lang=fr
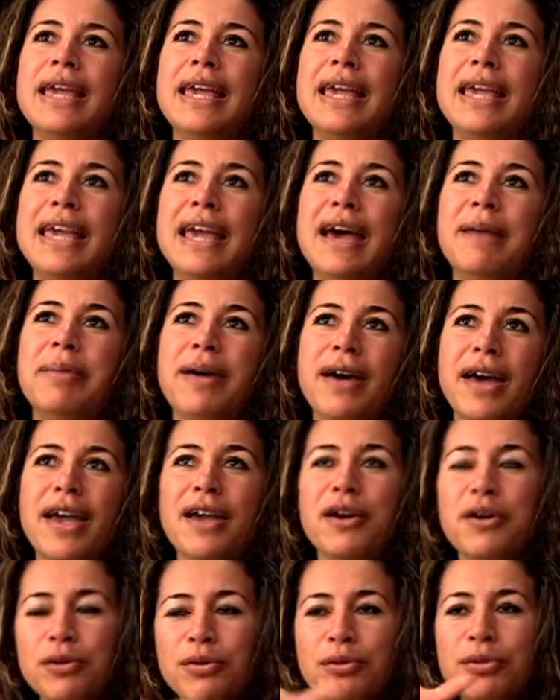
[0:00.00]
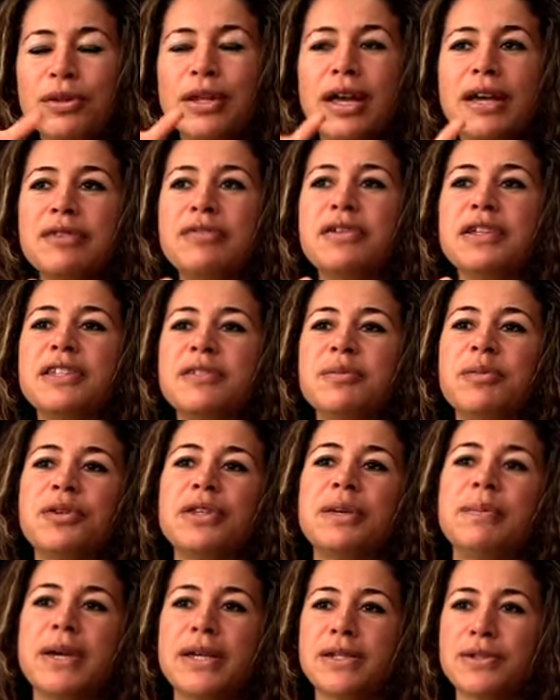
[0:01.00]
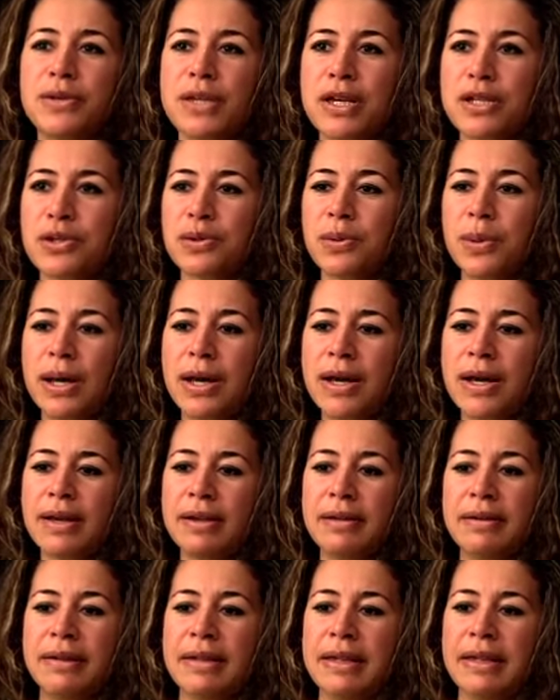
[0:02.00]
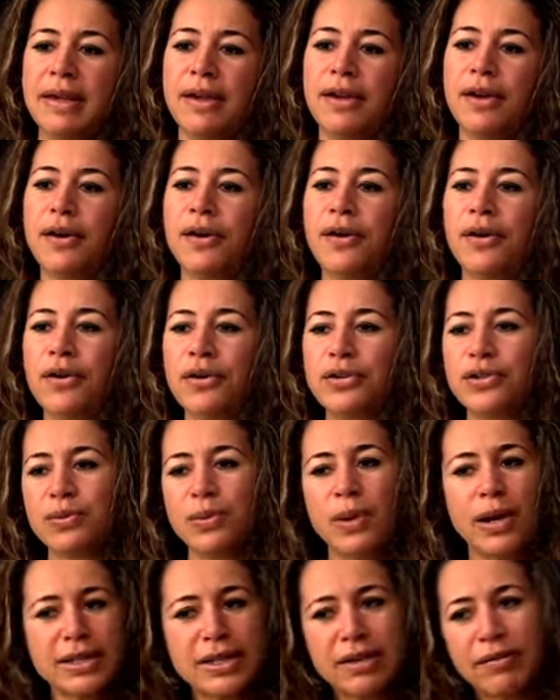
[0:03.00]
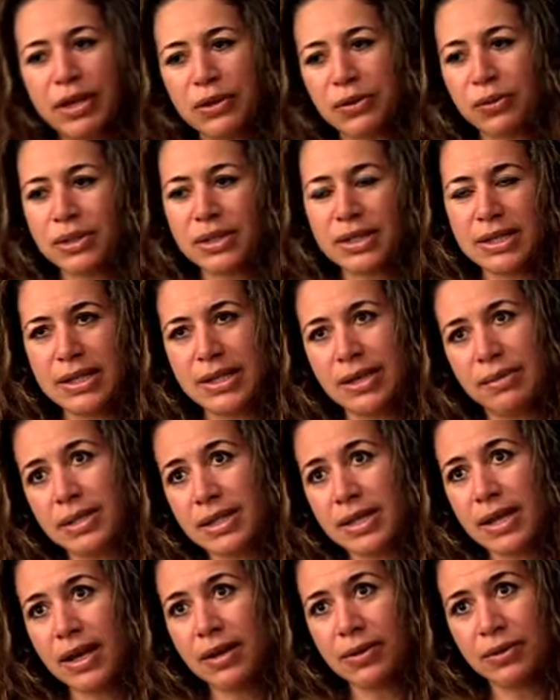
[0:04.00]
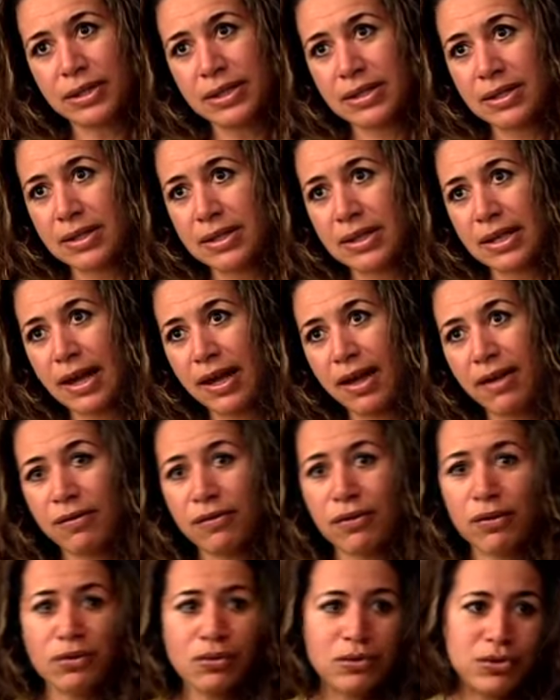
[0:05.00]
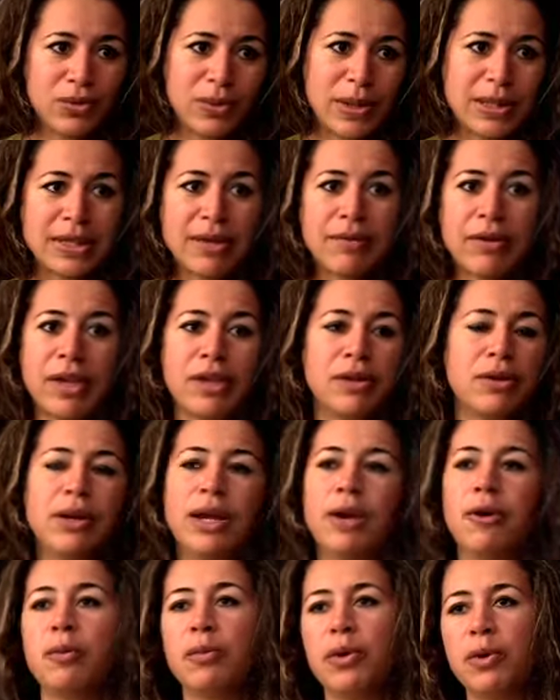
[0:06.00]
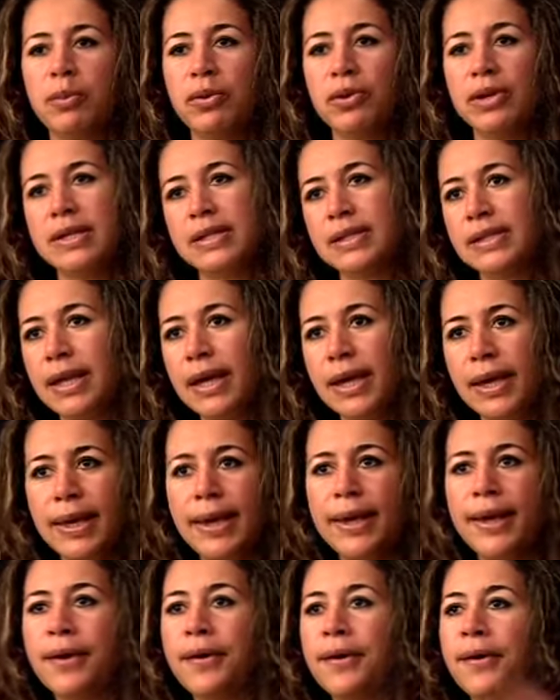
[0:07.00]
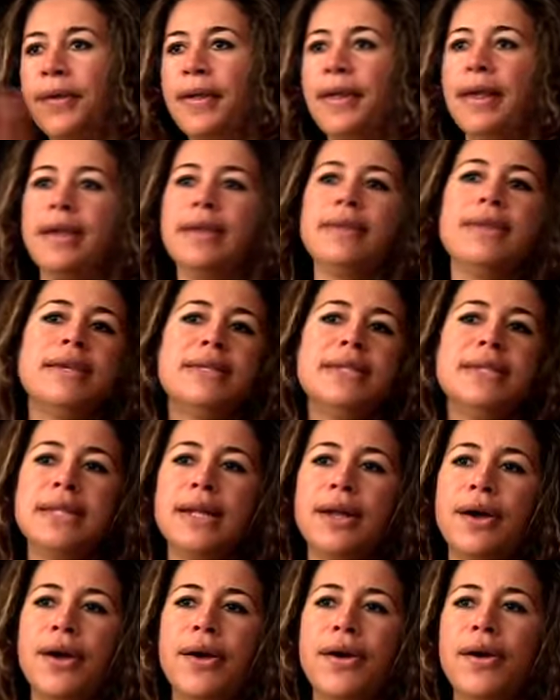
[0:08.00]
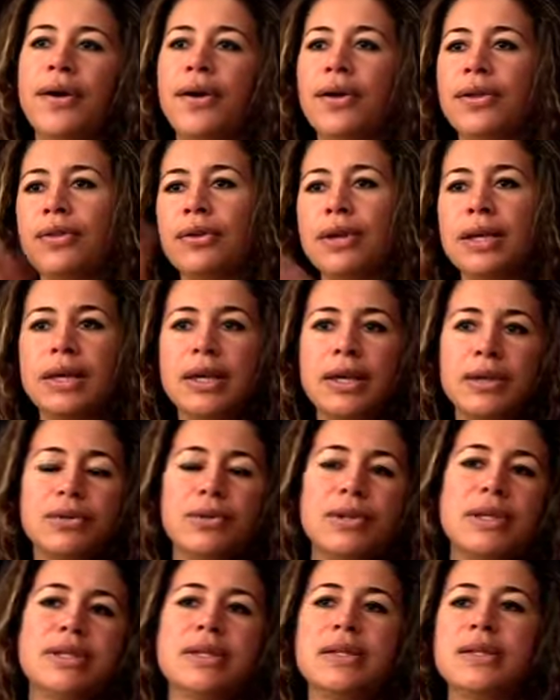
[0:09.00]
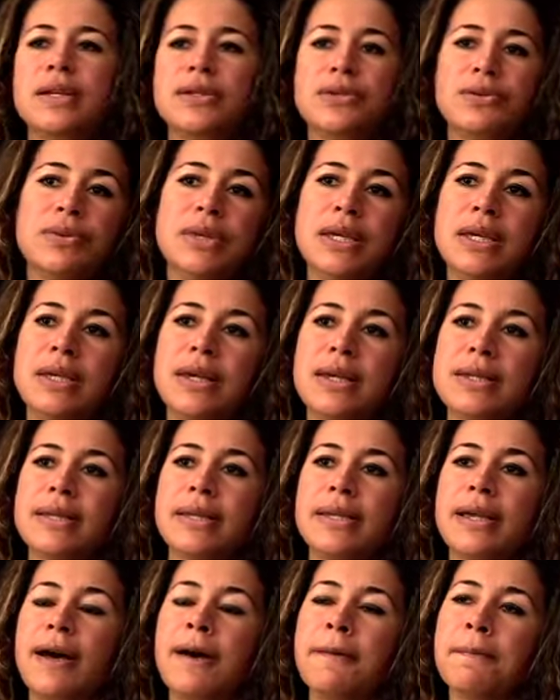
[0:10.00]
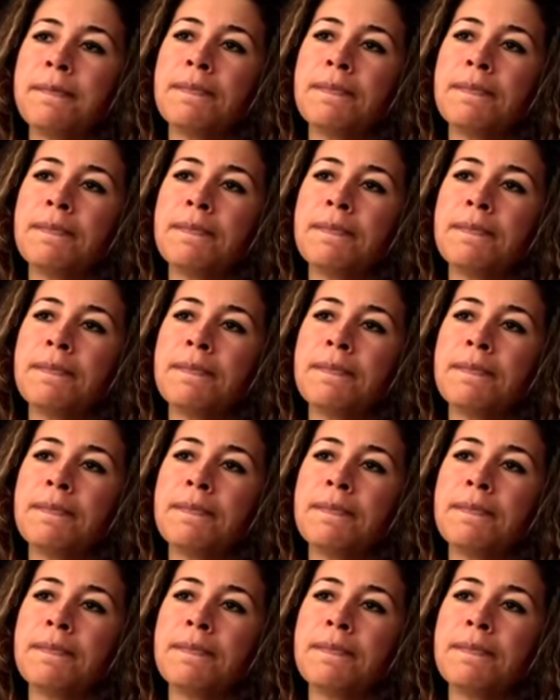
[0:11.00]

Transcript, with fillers: Et après, quand on a effectivement des personnages noirs, euh, soit ça va être au XVIIe siècle des esclaves, ou soit ça va être dans les romans policiers, euh, des dealers, dans les ghettos des États-Unis, etc.